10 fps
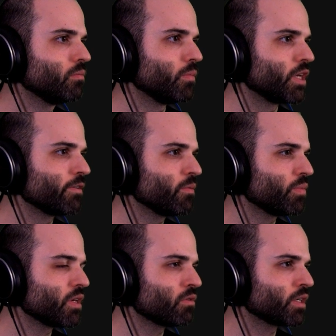Me iría bien
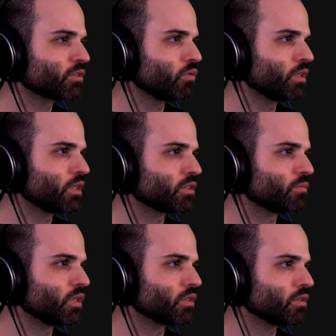pillar unas cuantas
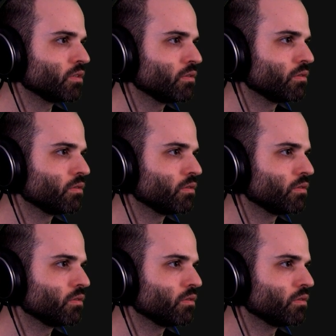más, eh.